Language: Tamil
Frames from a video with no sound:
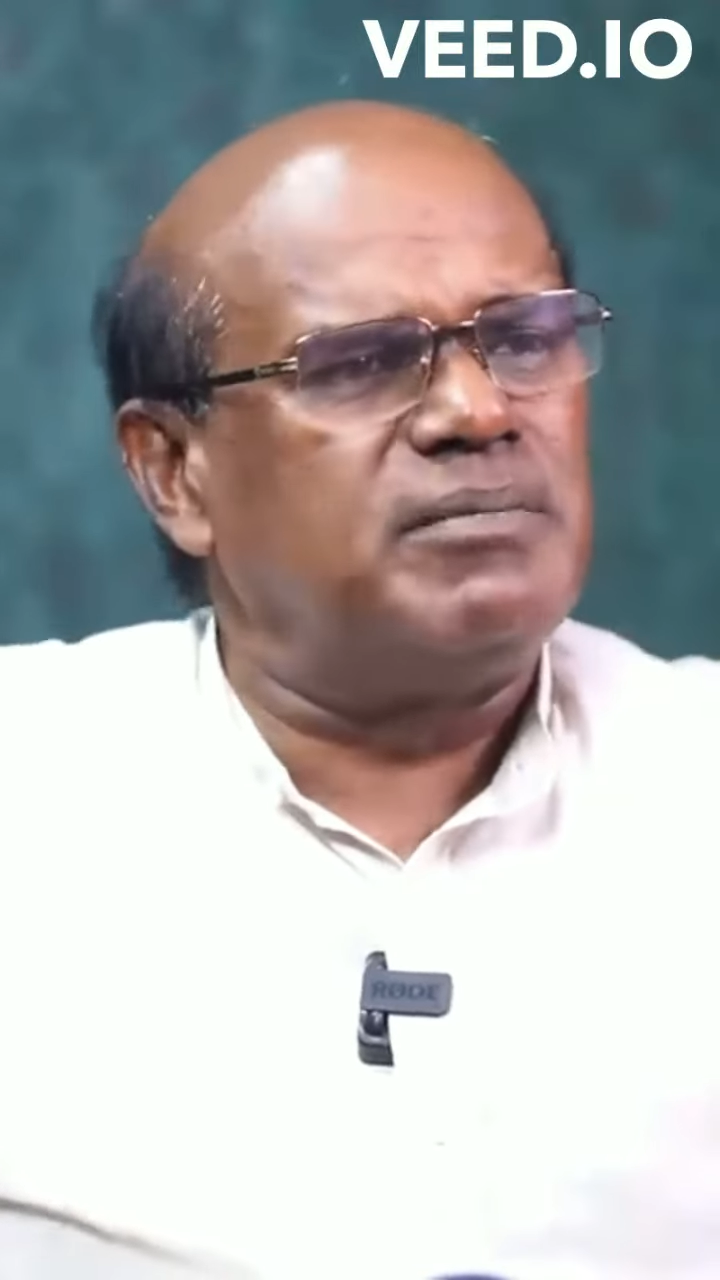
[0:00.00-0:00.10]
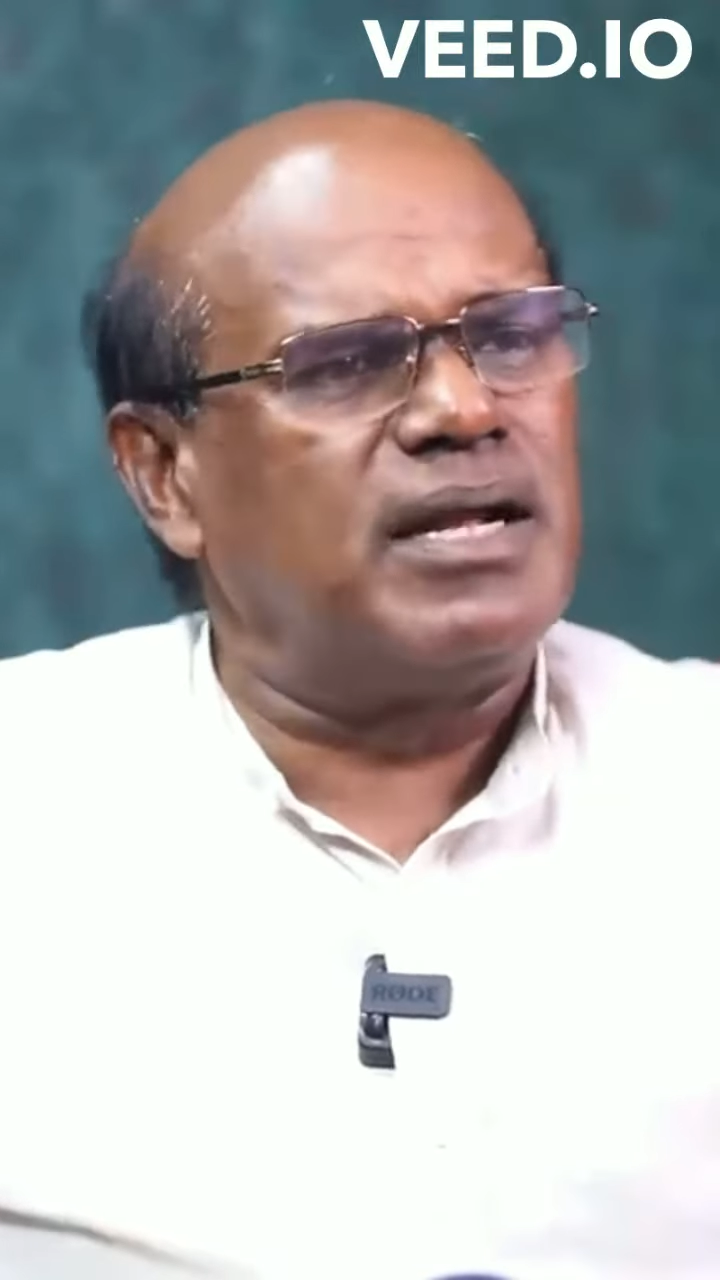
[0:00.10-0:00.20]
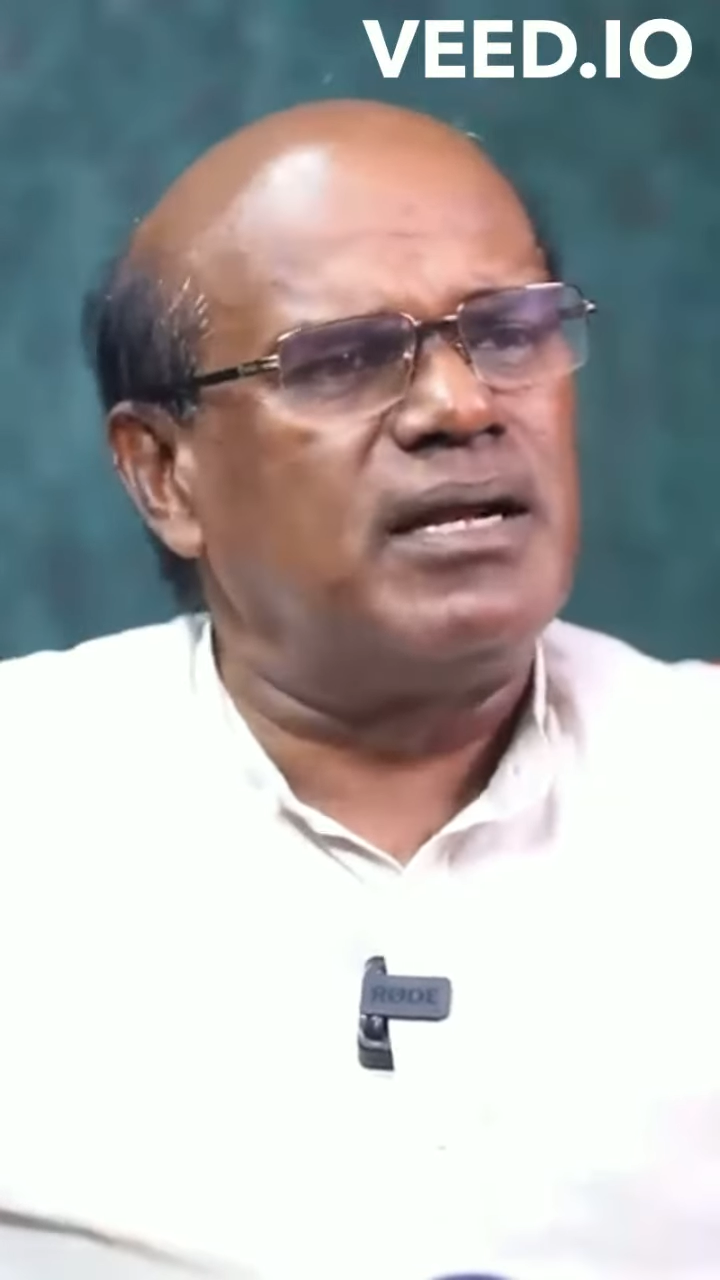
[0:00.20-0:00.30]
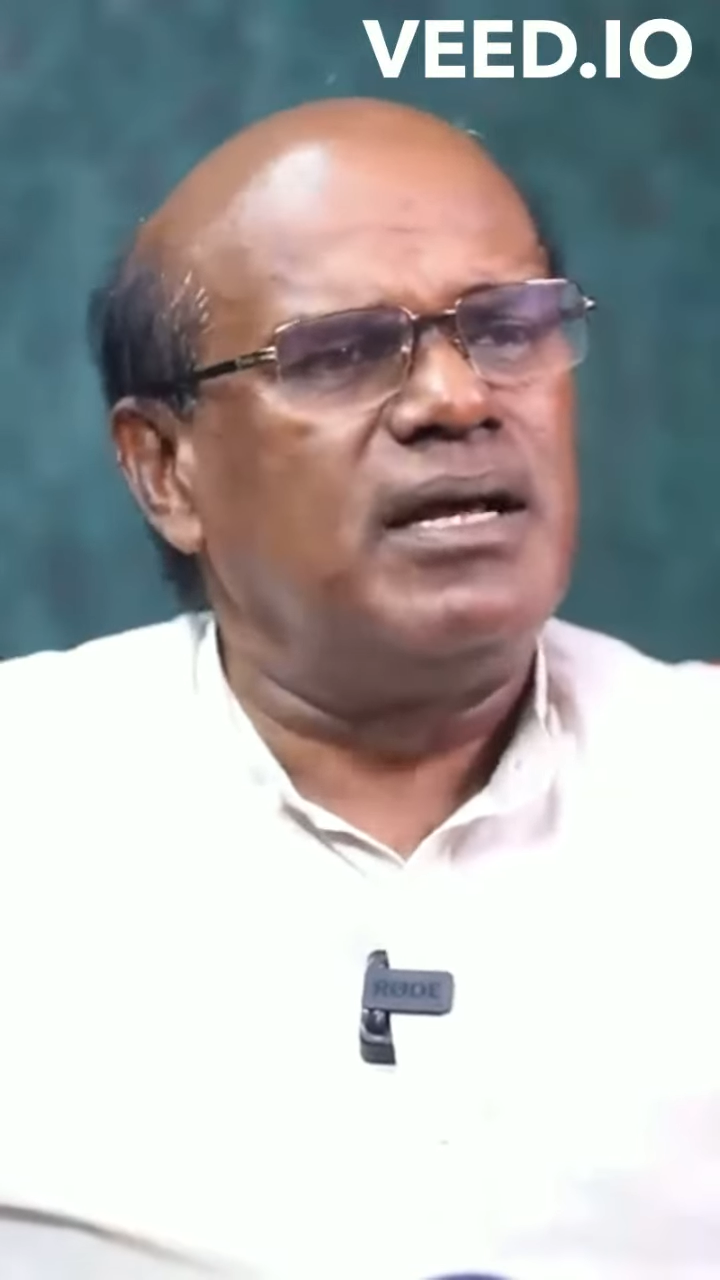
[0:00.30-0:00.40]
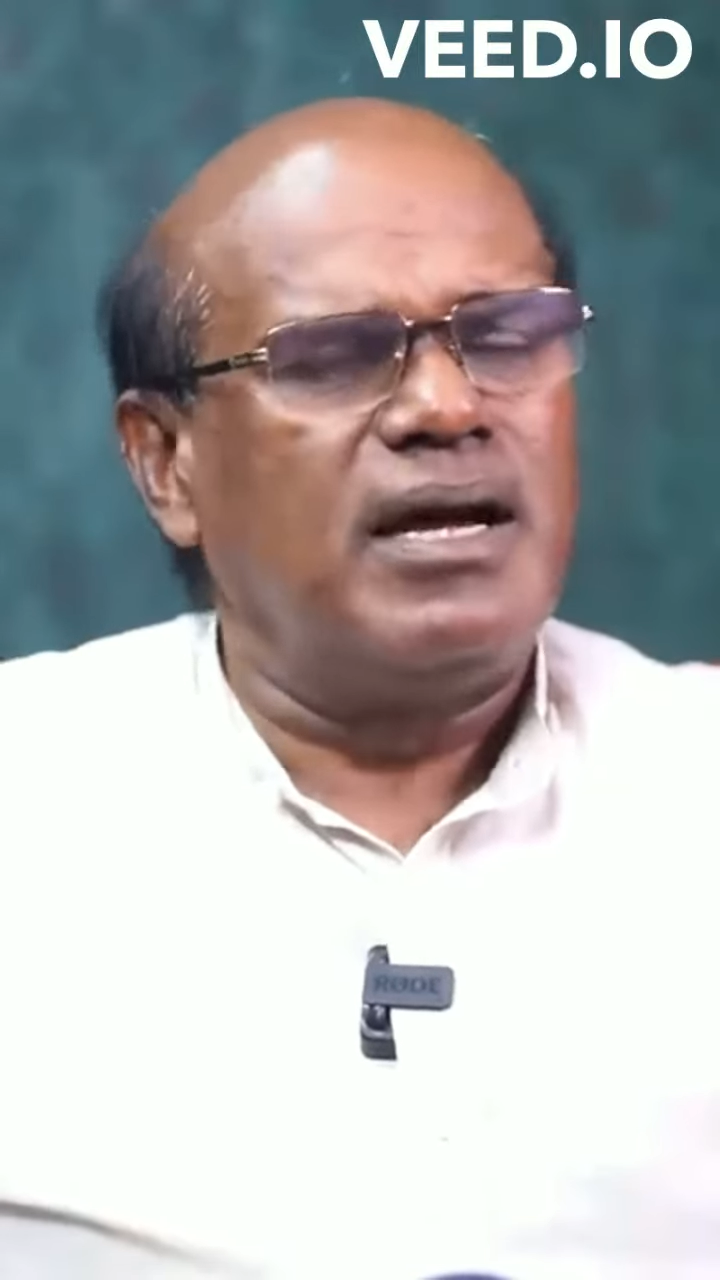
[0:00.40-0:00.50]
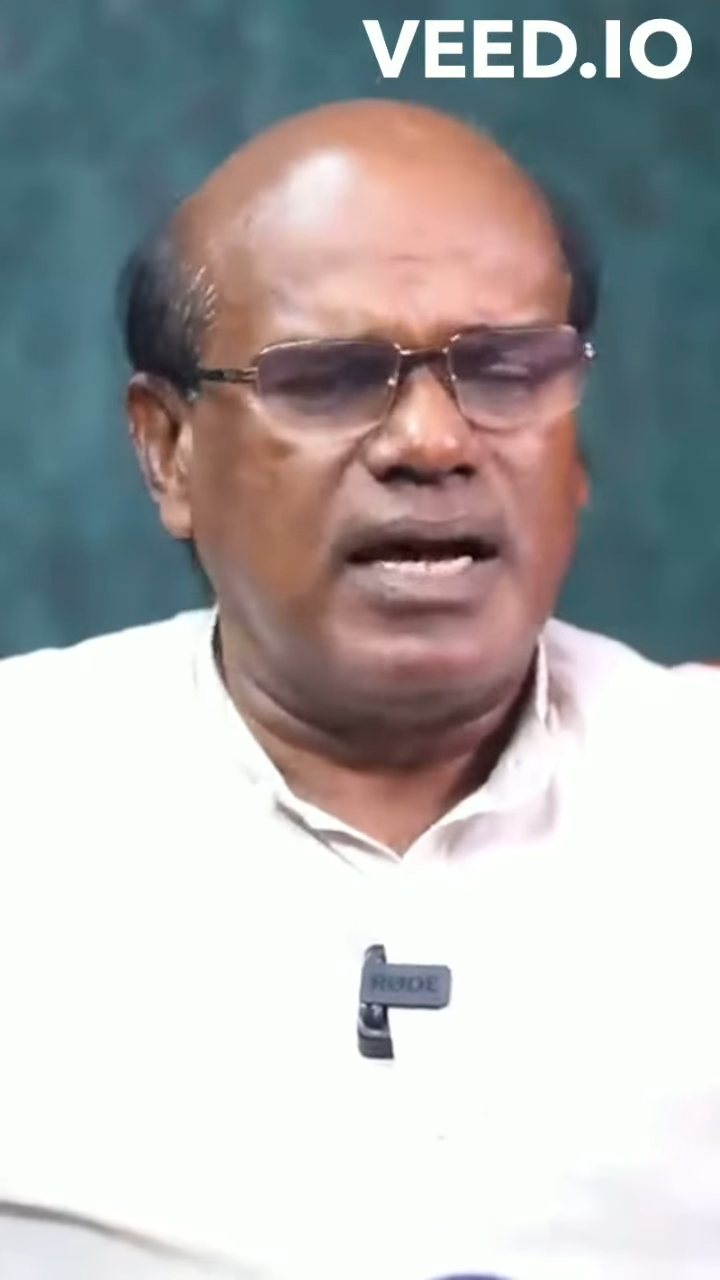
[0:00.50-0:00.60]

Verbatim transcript: சீமான்